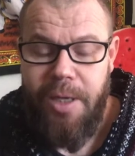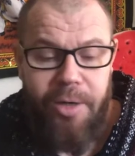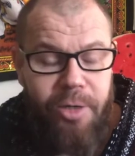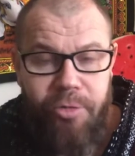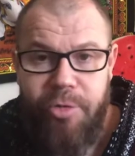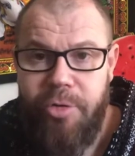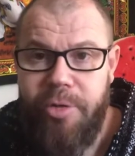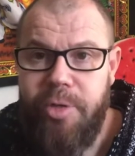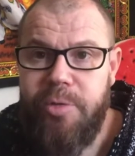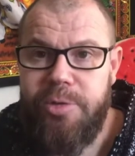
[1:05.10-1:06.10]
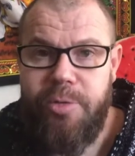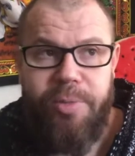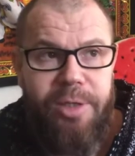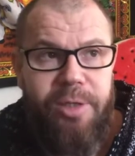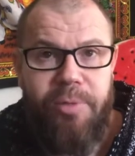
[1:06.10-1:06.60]
Ahora, yo no dejo de
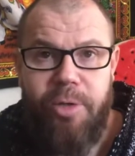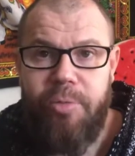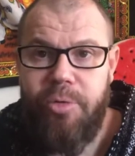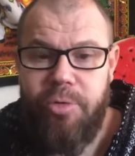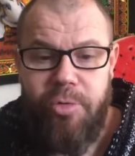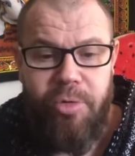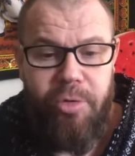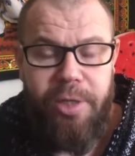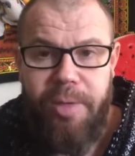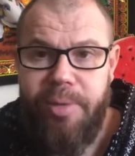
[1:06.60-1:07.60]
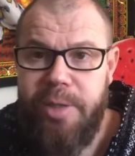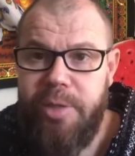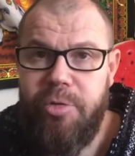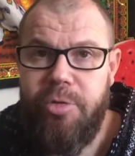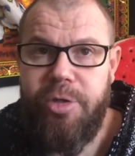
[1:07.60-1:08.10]
sorprenderme como todos los días
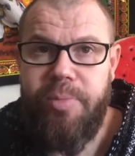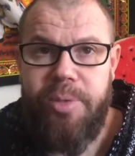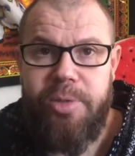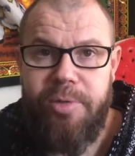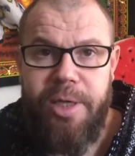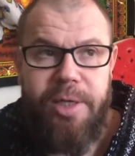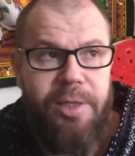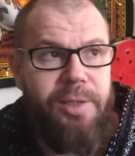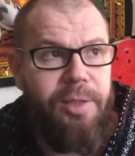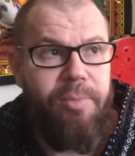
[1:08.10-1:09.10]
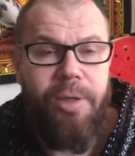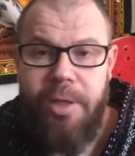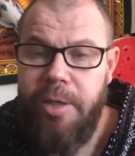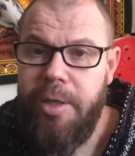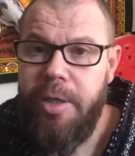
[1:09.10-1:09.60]
aparecen dos o tres personas que dicen,
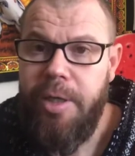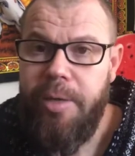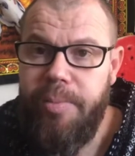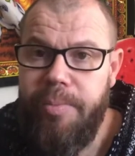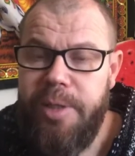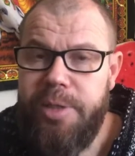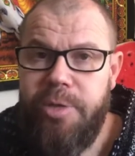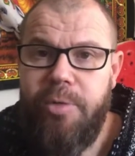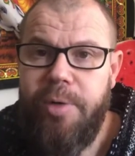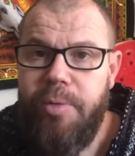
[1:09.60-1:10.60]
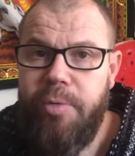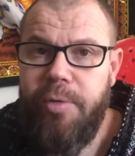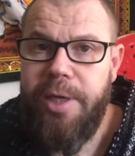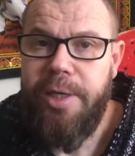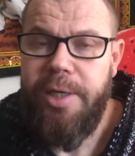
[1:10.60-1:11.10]
me hicieron una
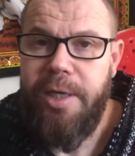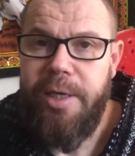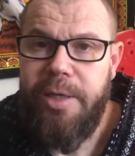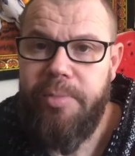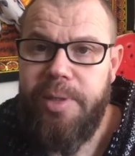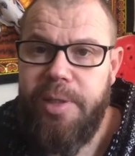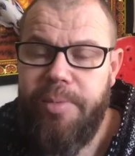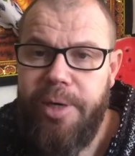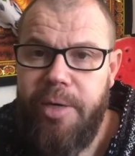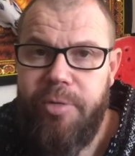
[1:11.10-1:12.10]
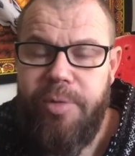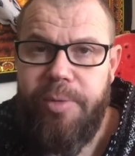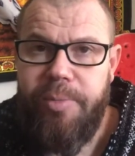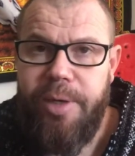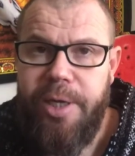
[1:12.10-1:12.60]
brujería y me separaron de
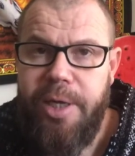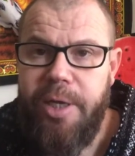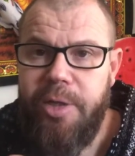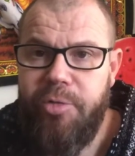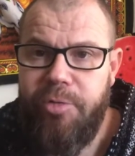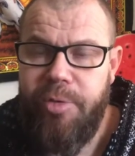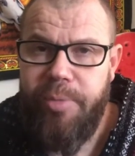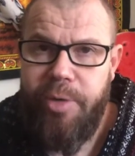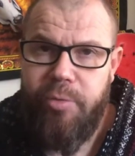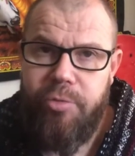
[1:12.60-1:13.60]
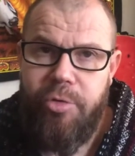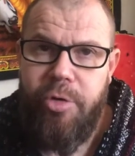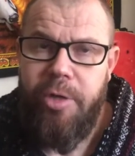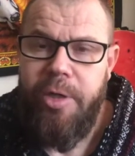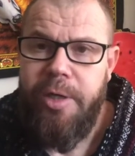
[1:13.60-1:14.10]
mi pareja. Y yo te pregunto,
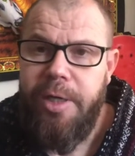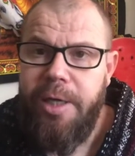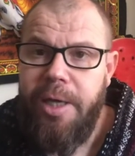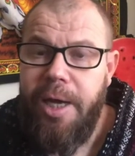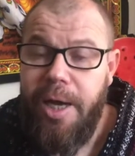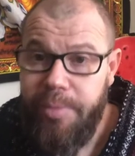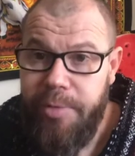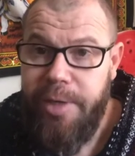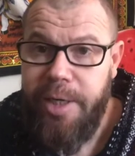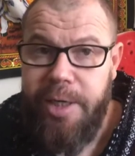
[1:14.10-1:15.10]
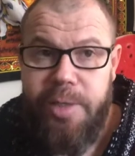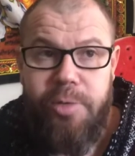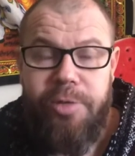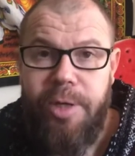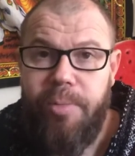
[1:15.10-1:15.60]
¿había una
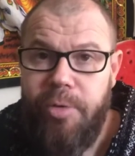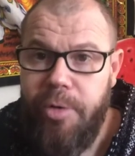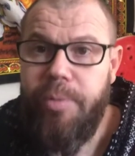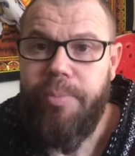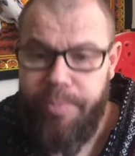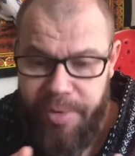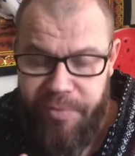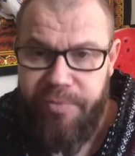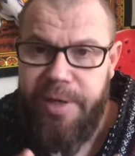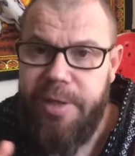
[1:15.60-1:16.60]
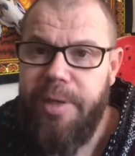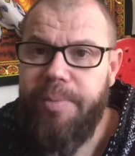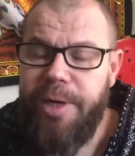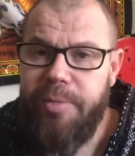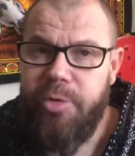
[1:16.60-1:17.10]
relación de amor perfecta,
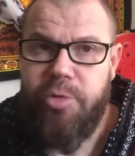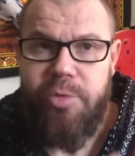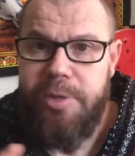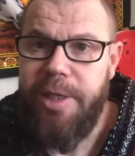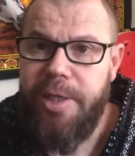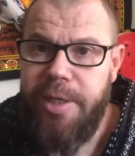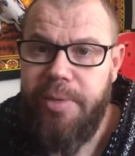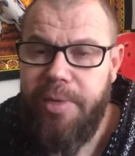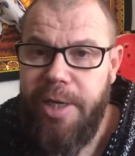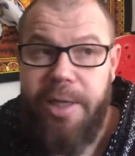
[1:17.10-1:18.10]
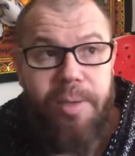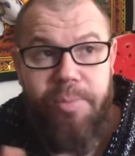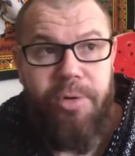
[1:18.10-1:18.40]
maravillosa, equilibrada?